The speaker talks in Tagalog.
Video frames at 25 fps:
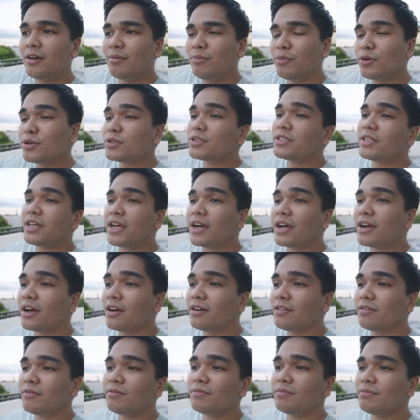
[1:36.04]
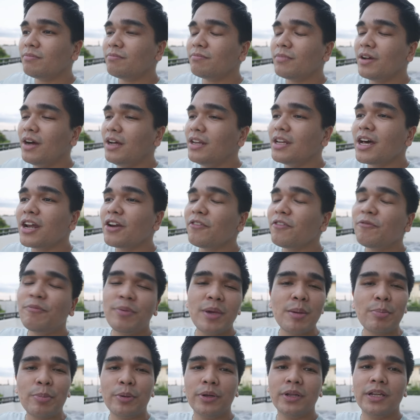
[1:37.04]
Mostly, ang, a lot of
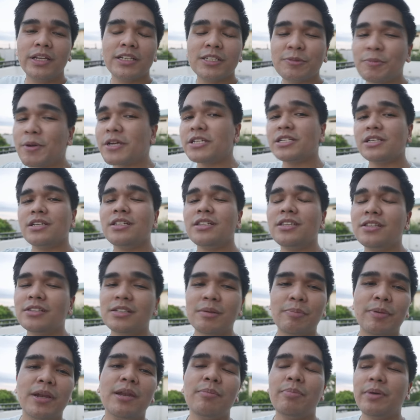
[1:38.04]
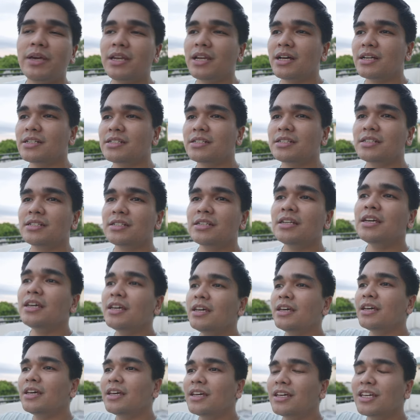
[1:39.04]
people, especially dito sa Pilipinas,
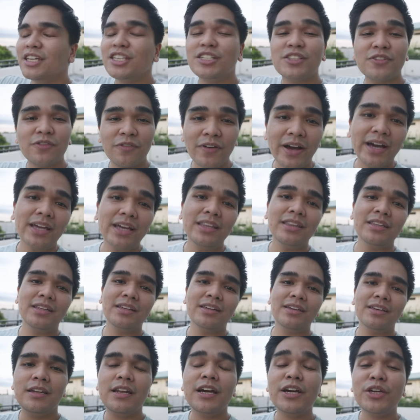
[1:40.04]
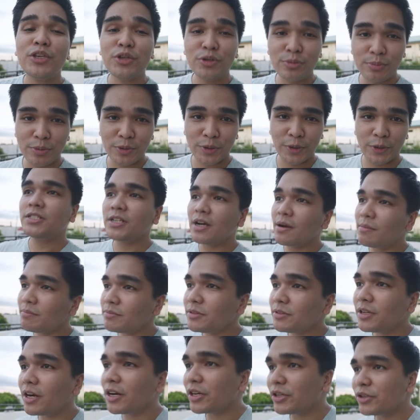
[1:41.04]
is fan ng humor.
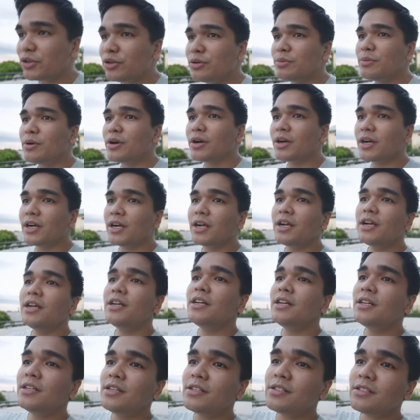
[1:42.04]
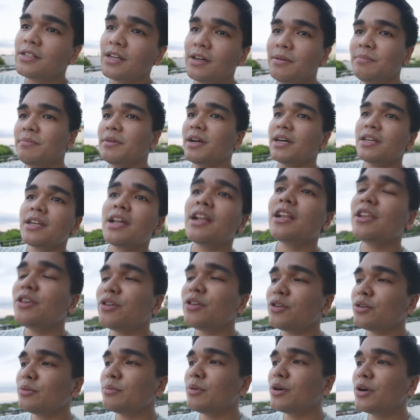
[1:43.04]
Some dark humor, some kanal
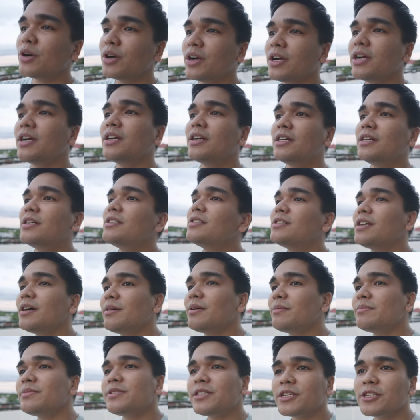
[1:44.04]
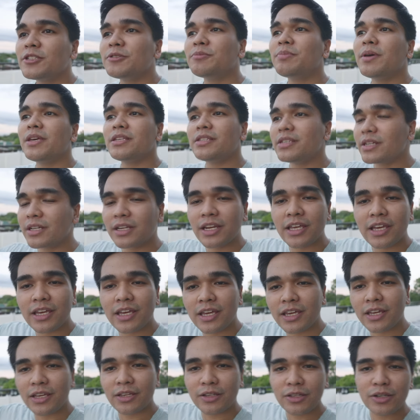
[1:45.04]
humor, some just
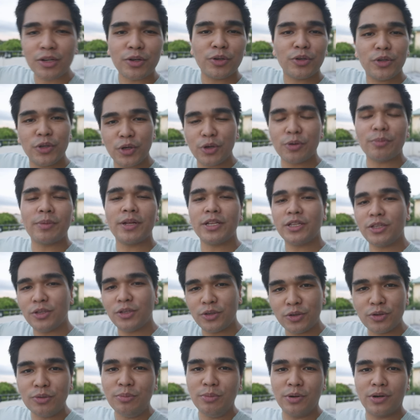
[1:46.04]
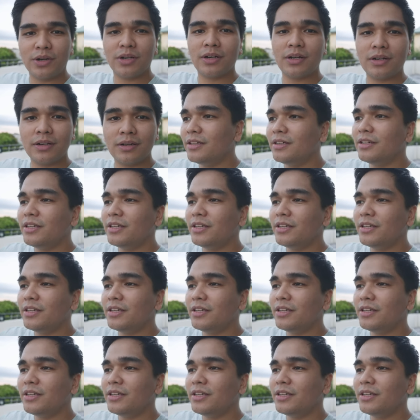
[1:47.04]
basically, you know, human humor.